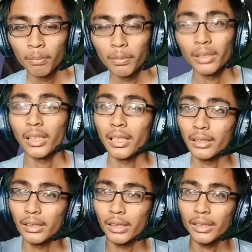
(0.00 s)
berarti ada
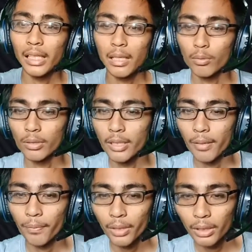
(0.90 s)
tiga good
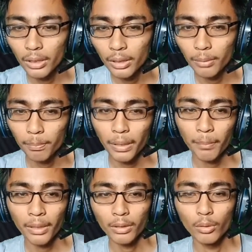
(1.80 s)
devil yang
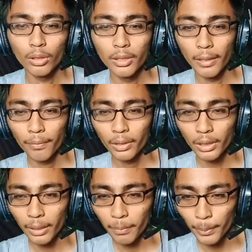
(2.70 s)
preman good devil
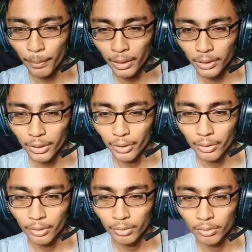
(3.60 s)
ini kayak preman lagi deh
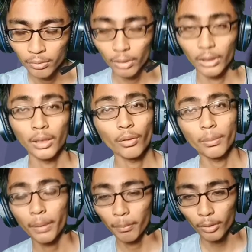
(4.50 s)
gue nggak tahu ini
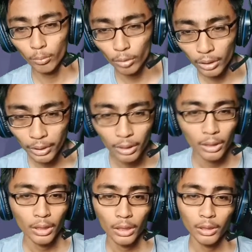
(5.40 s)
preman atau bukan ya
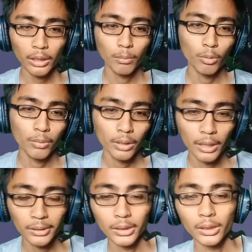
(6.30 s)
karena kita belum
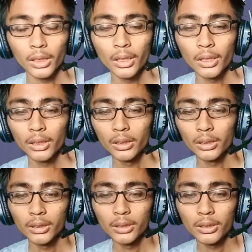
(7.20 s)
interaksi eh
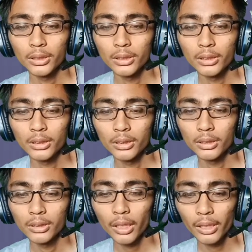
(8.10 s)

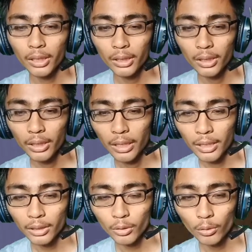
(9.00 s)
uh, kayaknya dia
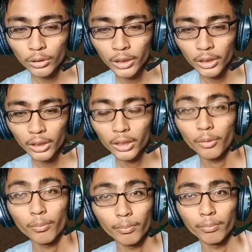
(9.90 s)
terus yang
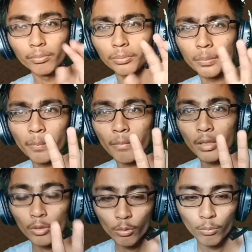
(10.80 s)
di
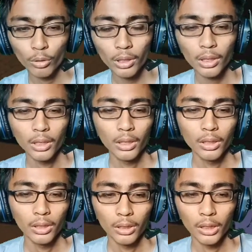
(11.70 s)
sumur
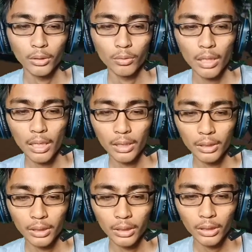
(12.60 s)
dan juga
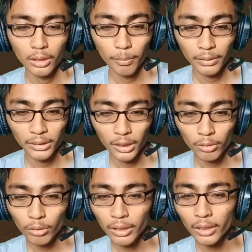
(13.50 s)
di depan sana
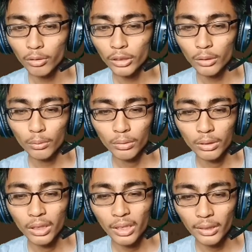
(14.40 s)
tuh kayaknya itu satu
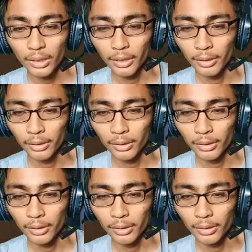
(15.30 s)
geng deh